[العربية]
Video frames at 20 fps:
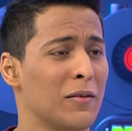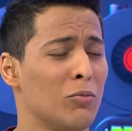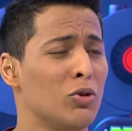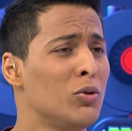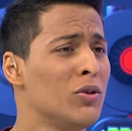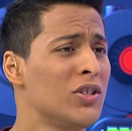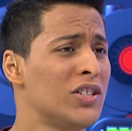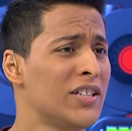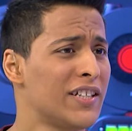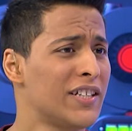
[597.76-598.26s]
ما
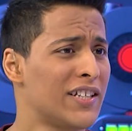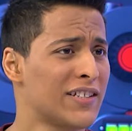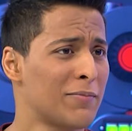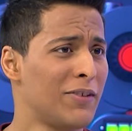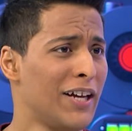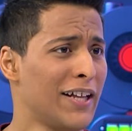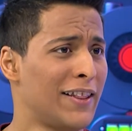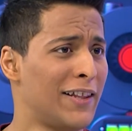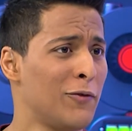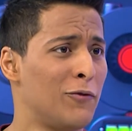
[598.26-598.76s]
تقولش هذيك
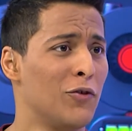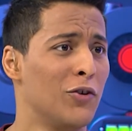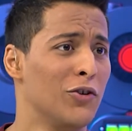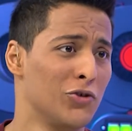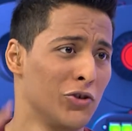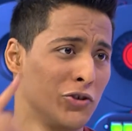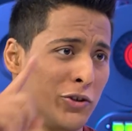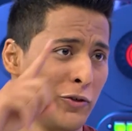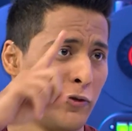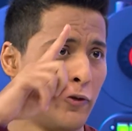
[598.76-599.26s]
بتاع التليفون
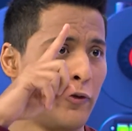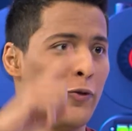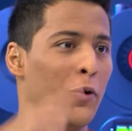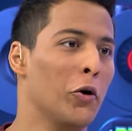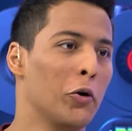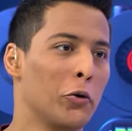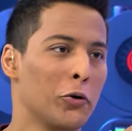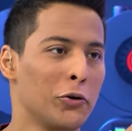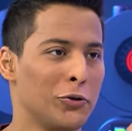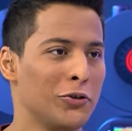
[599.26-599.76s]
يدف
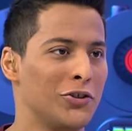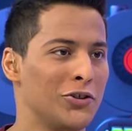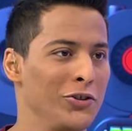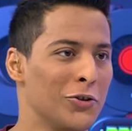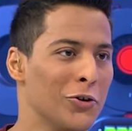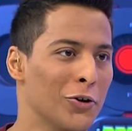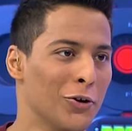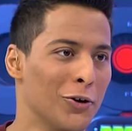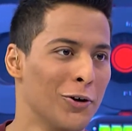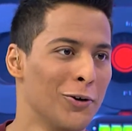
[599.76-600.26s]
فوق وتخش
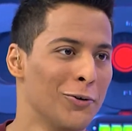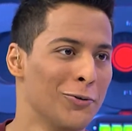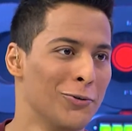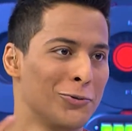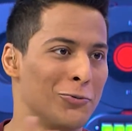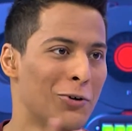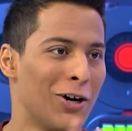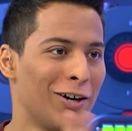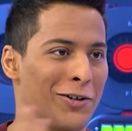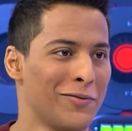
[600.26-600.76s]
جول
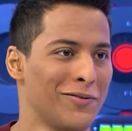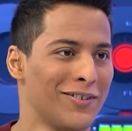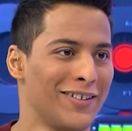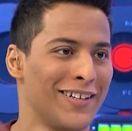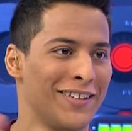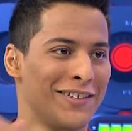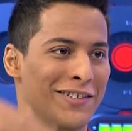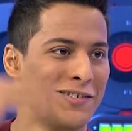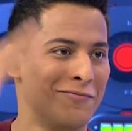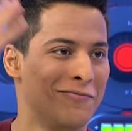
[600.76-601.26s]
وتوخر
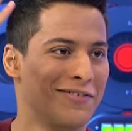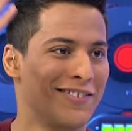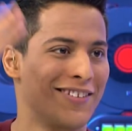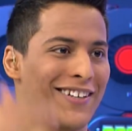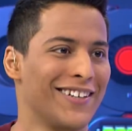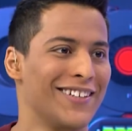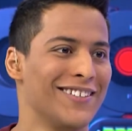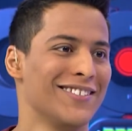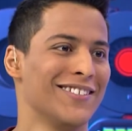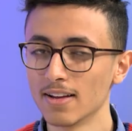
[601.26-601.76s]
وتقدم
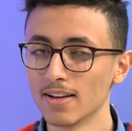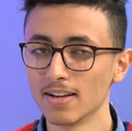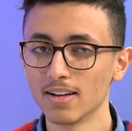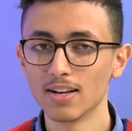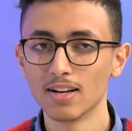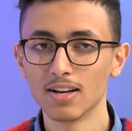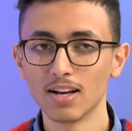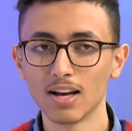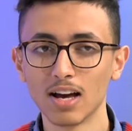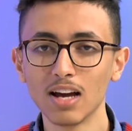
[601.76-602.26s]
وتنقل
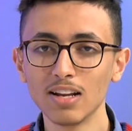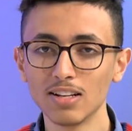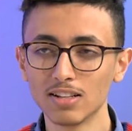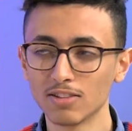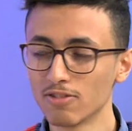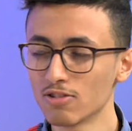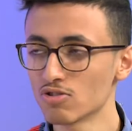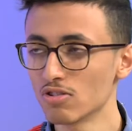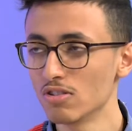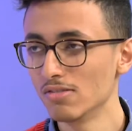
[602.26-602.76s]
آه خلينا
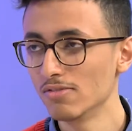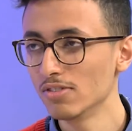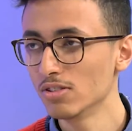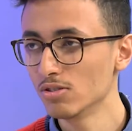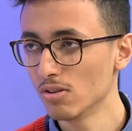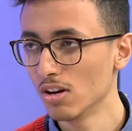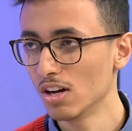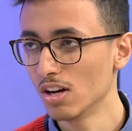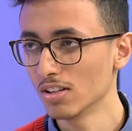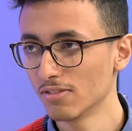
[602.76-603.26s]
نتفرج على
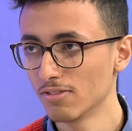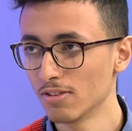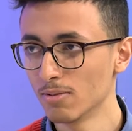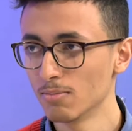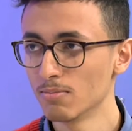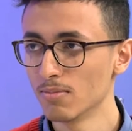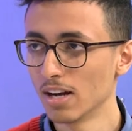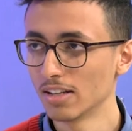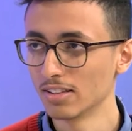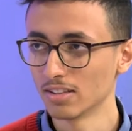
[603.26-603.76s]
الفيديو حتفهم
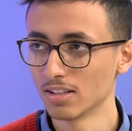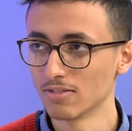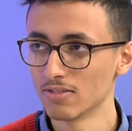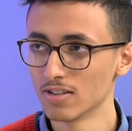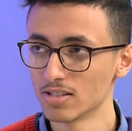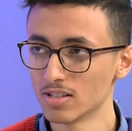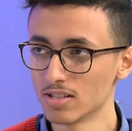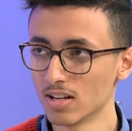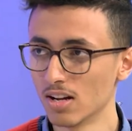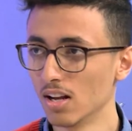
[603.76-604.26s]
اكثر
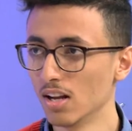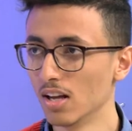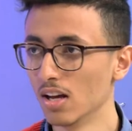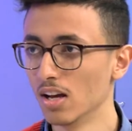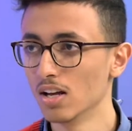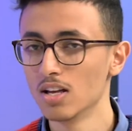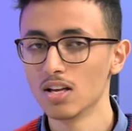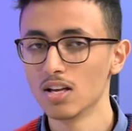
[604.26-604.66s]
تفاصيل عليها